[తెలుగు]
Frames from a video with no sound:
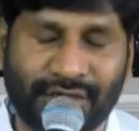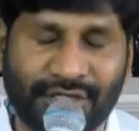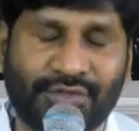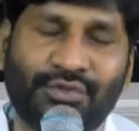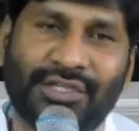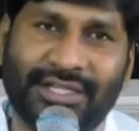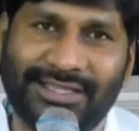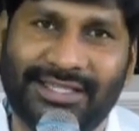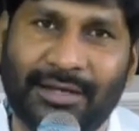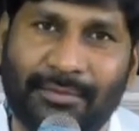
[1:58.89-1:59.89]
నీతో ఈ
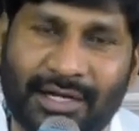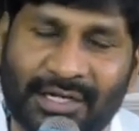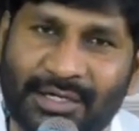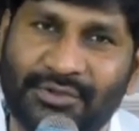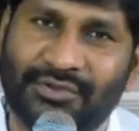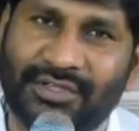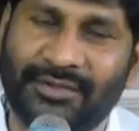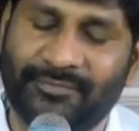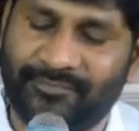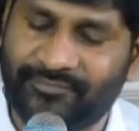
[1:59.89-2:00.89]
రీతిగా మాట్లాడుతుంది